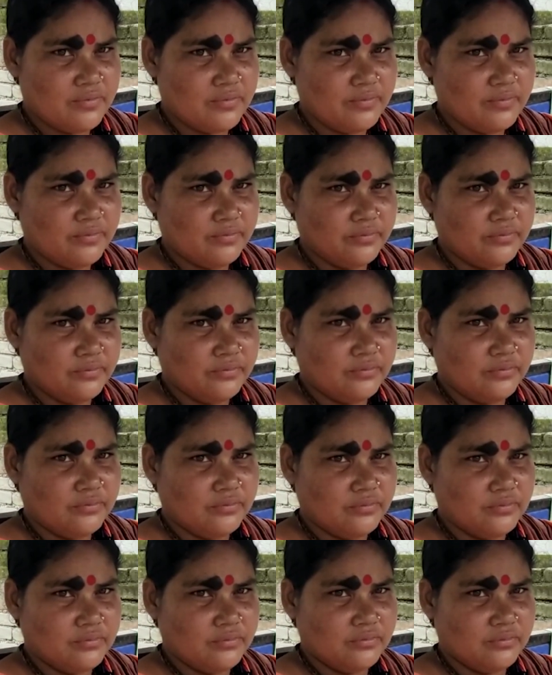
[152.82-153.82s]
এই যে তিন
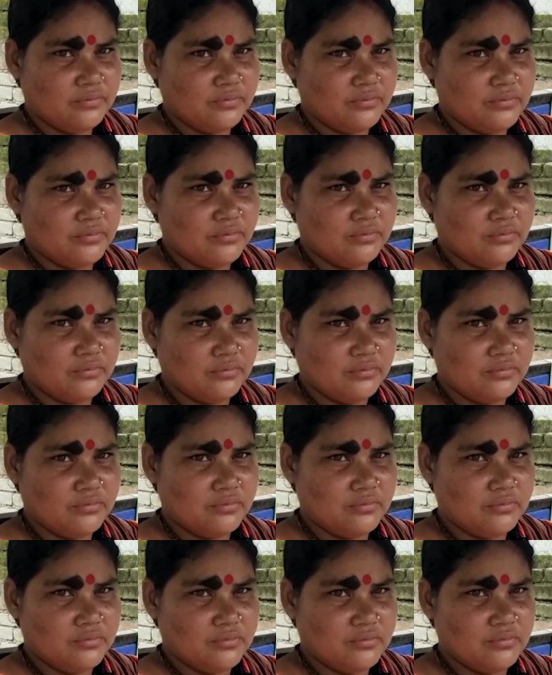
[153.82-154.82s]
মাস ধরে টোটো
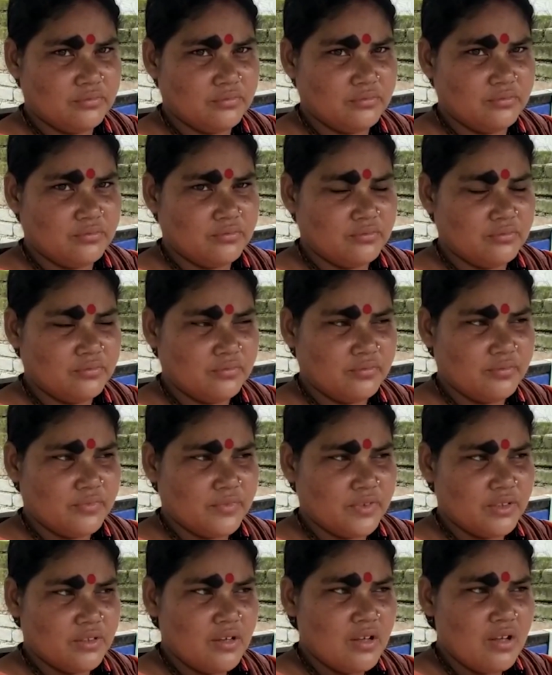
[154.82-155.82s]
চালাচ্ছেন রান্নাবাড়ি খাওয়া
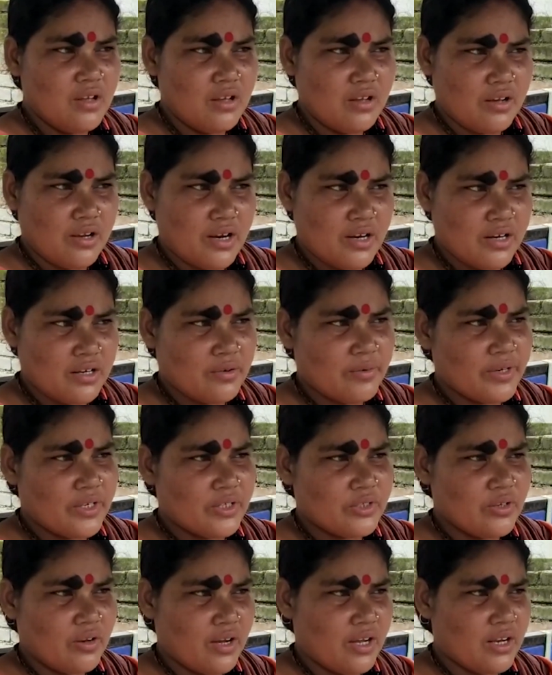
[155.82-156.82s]
দাওয়া রান্নাবাড়ি
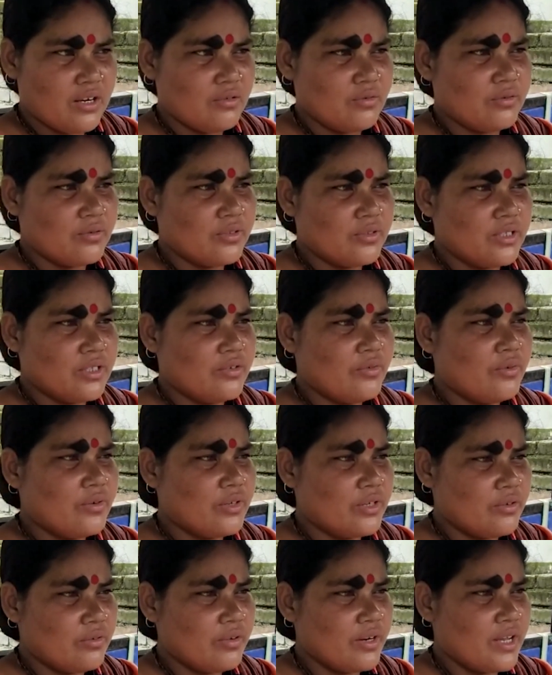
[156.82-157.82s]
সকালে কোনো দিন
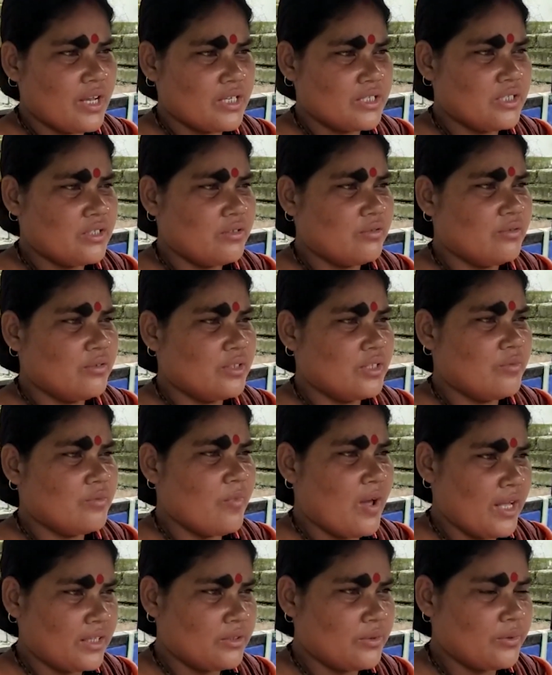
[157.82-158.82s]
রুটি করে আসি কোনো দিন
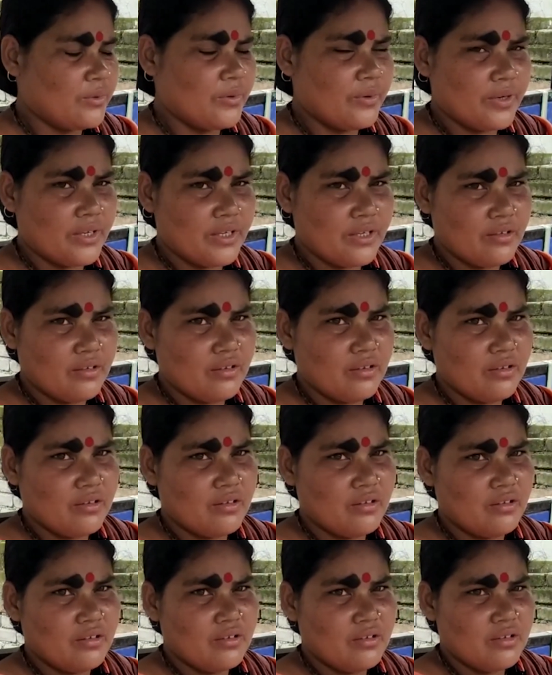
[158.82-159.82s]
ভাতও করি
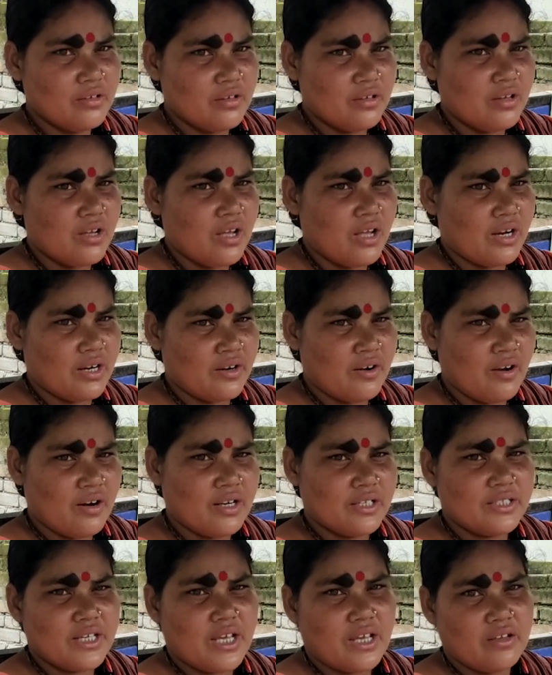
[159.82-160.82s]
আর
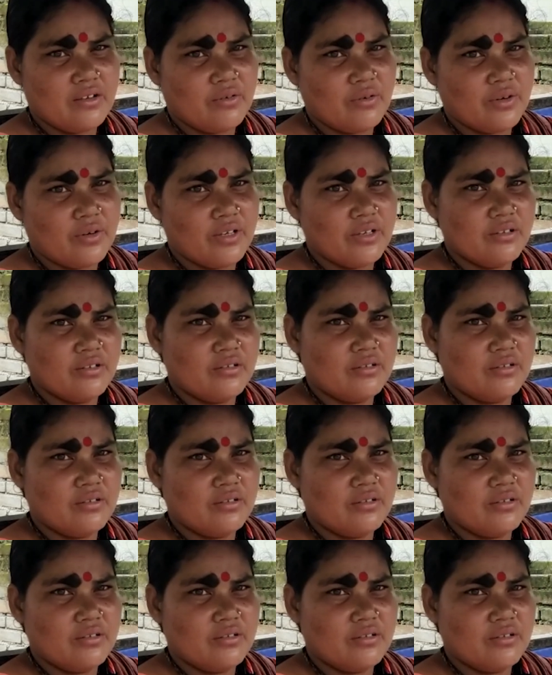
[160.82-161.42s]
নালে যাই করি